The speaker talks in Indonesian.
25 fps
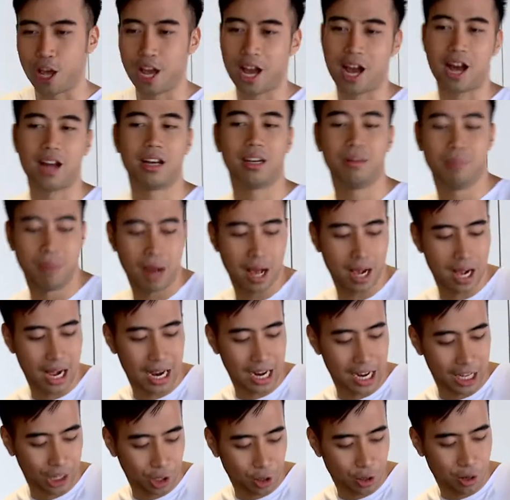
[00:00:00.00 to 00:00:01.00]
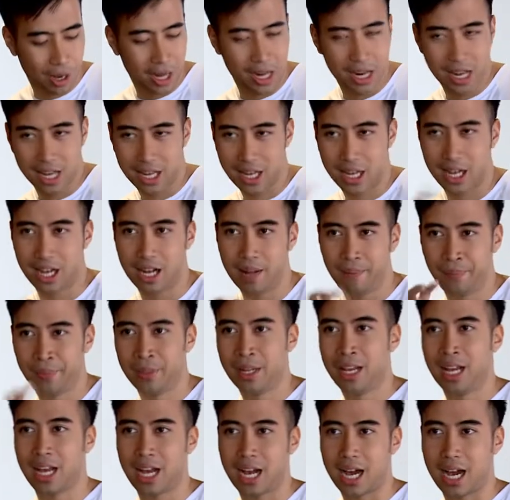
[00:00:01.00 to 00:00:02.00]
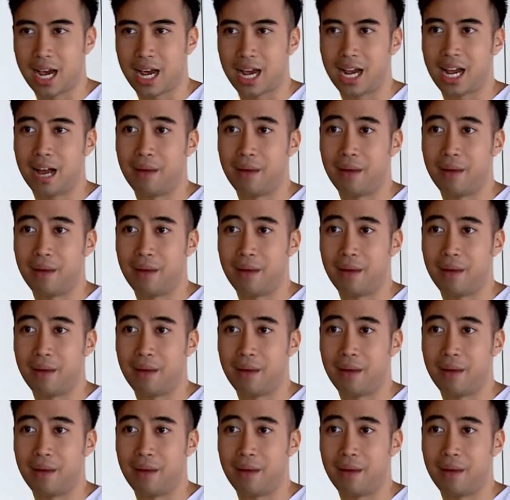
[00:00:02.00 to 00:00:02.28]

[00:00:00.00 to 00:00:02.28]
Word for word: yang di belakangnya tuh ada kayak